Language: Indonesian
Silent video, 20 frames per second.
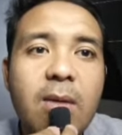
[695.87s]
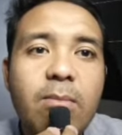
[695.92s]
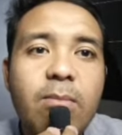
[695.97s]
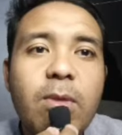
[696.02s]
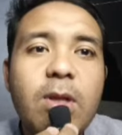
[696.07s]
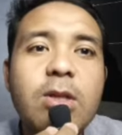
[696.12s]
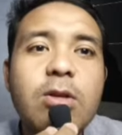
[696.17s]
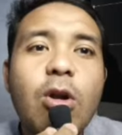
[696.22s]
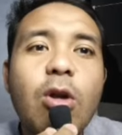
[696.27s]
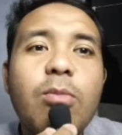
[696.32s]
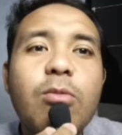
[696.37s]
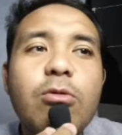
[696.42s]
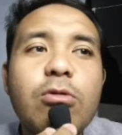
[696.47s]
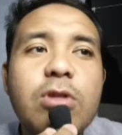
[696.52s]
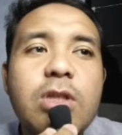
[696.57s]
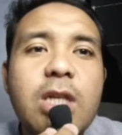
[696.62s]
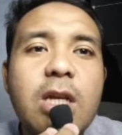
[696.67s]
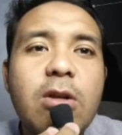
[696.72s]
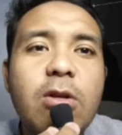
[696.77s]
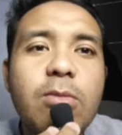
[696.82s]
Please Rob
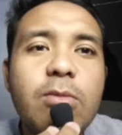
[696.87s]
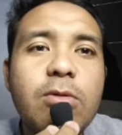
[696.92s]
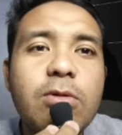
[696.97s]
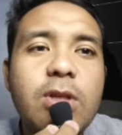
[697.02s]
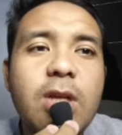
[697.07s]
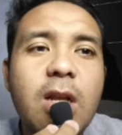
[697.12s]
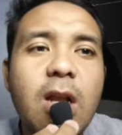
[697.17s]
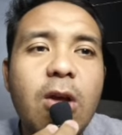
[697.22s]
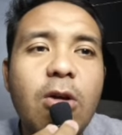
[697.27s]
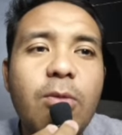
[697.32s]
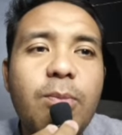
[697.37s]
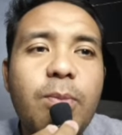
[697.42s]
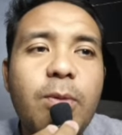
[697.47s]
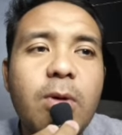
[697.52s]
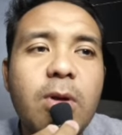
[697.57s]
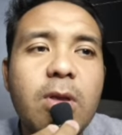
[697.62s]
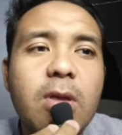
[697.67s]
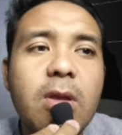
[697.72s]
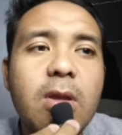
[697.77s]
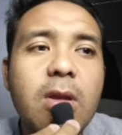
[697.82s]
Luci Rob Luci
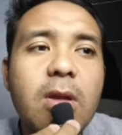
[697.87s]
Leopard